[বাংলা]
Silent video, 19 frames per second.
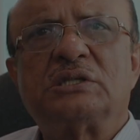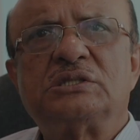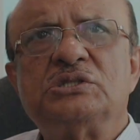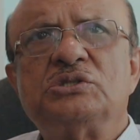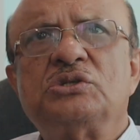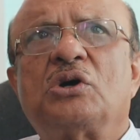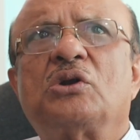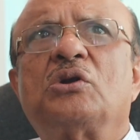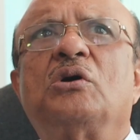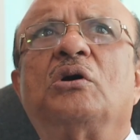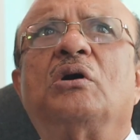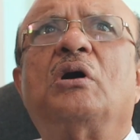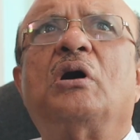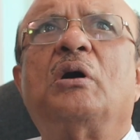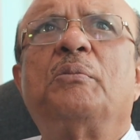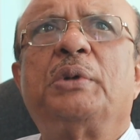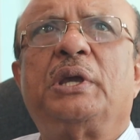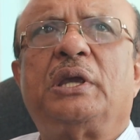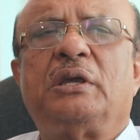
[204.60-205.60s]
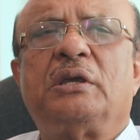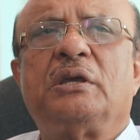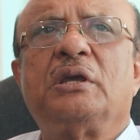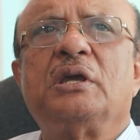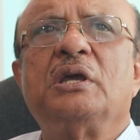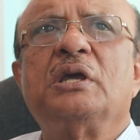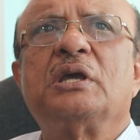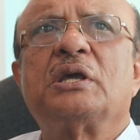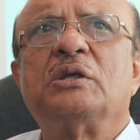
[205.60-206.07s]
কাশি জ্বর হবেই
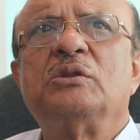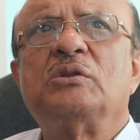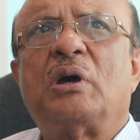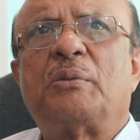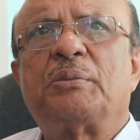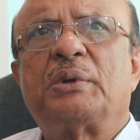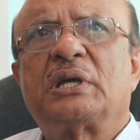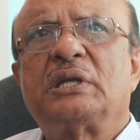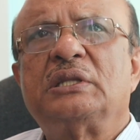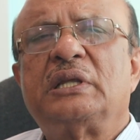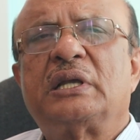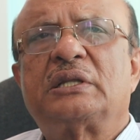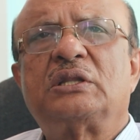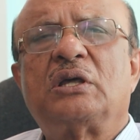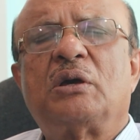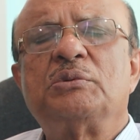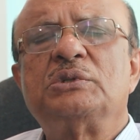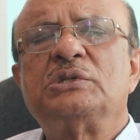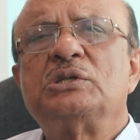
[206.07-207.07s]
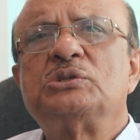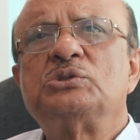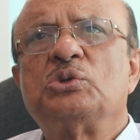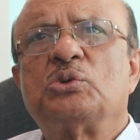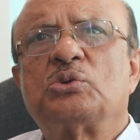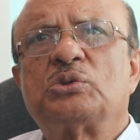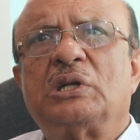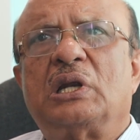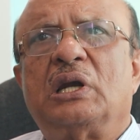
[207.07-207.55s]
কিন্তু আপনাকে দেখতে হবে যে
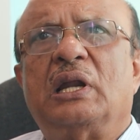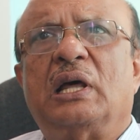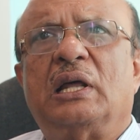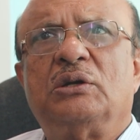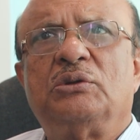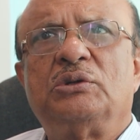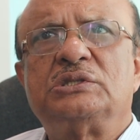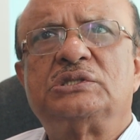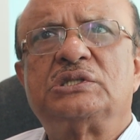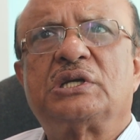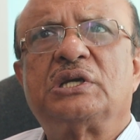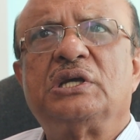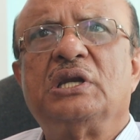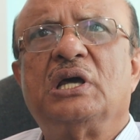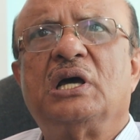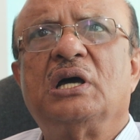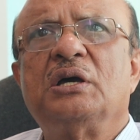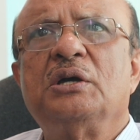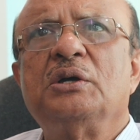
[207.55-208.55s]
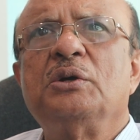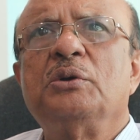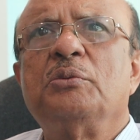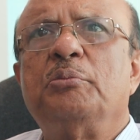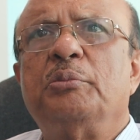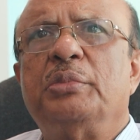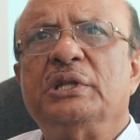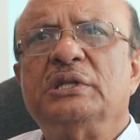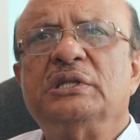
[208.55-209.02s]
চোখটা লাল হয়েছে কি না
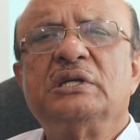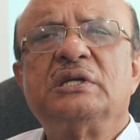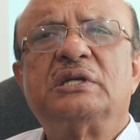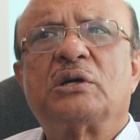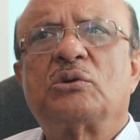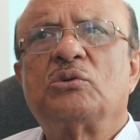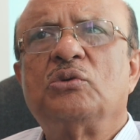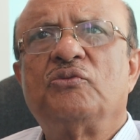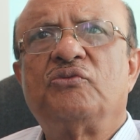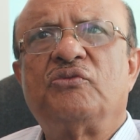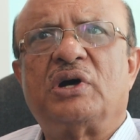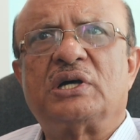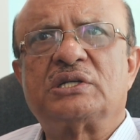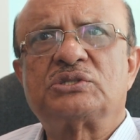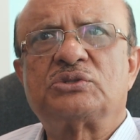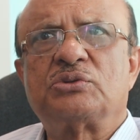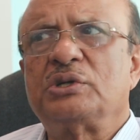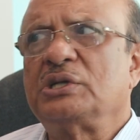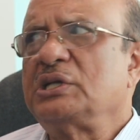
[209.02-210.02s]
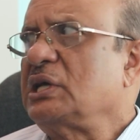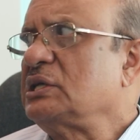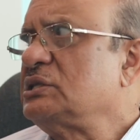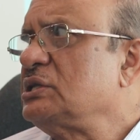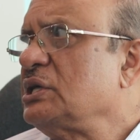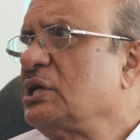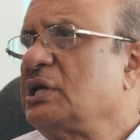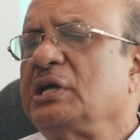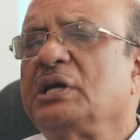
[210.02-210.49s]
ব্রিদিংটা খুব ফাস্ট হয়ে
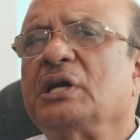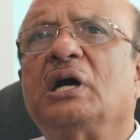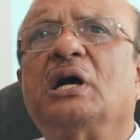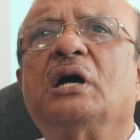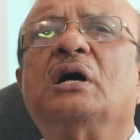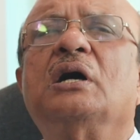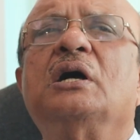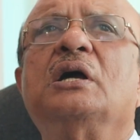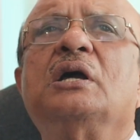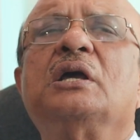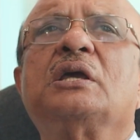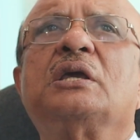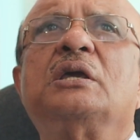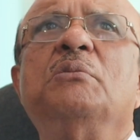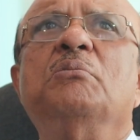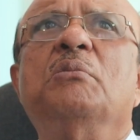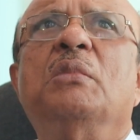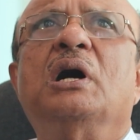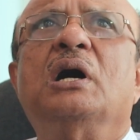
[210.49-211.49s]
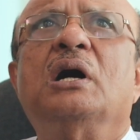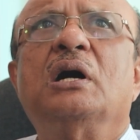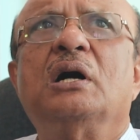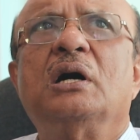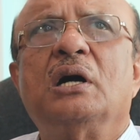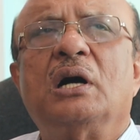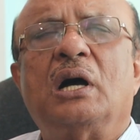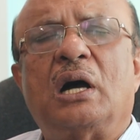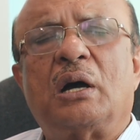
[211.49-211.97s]
যাচ্ছে কি না কিংবা
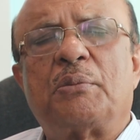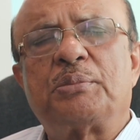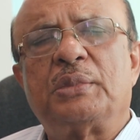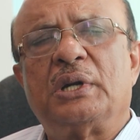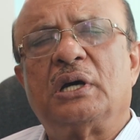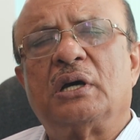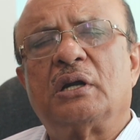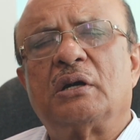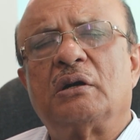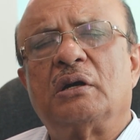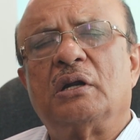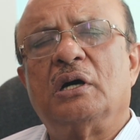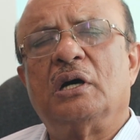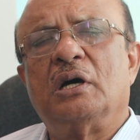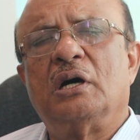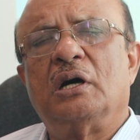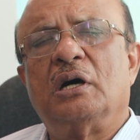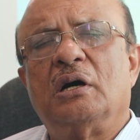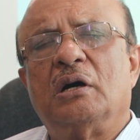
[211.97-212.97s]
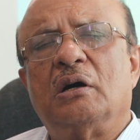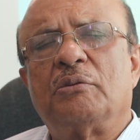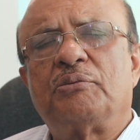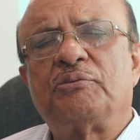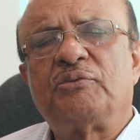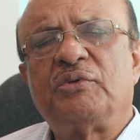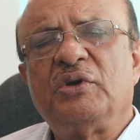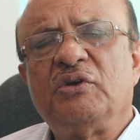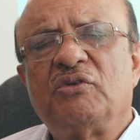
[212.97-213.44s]
আপনার
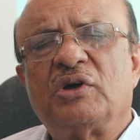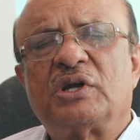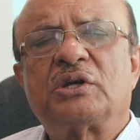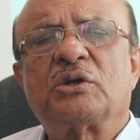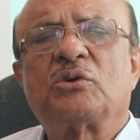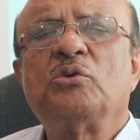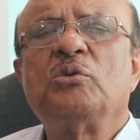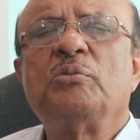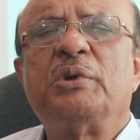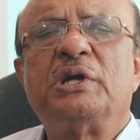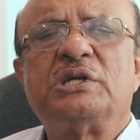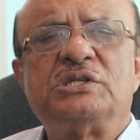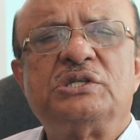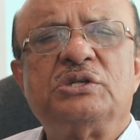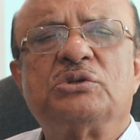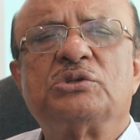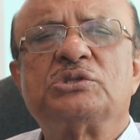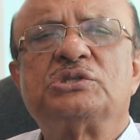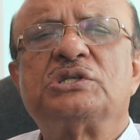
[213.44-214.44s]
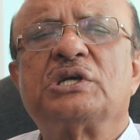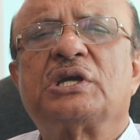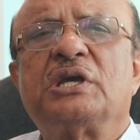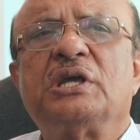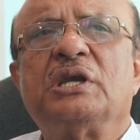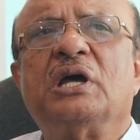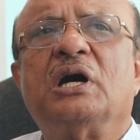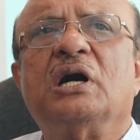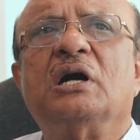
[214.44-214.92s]
ফিভারটা খুব বেশি হচ্ছে
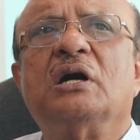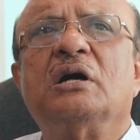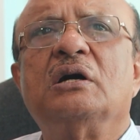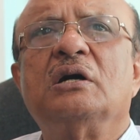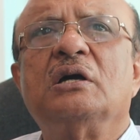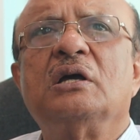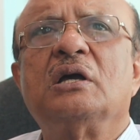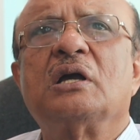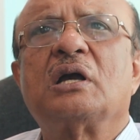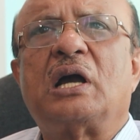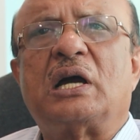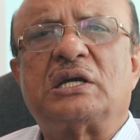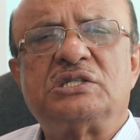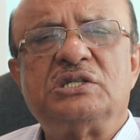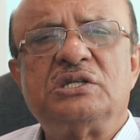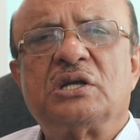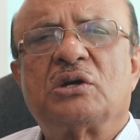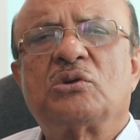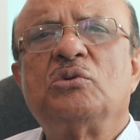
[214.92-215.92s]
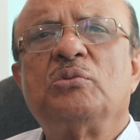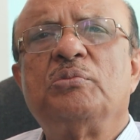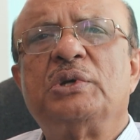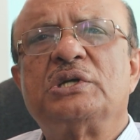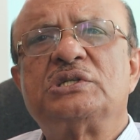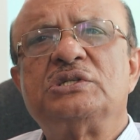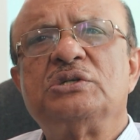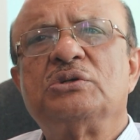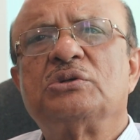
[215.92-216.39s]
কি না কাশিটা খুব
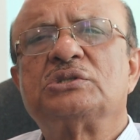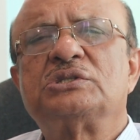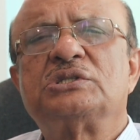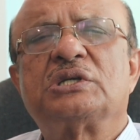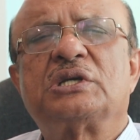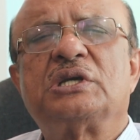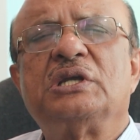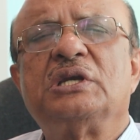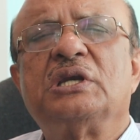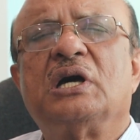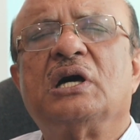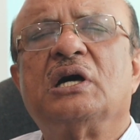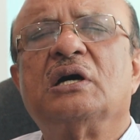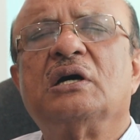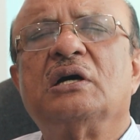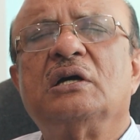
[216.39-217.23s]
বেশি হচ্ছে কি না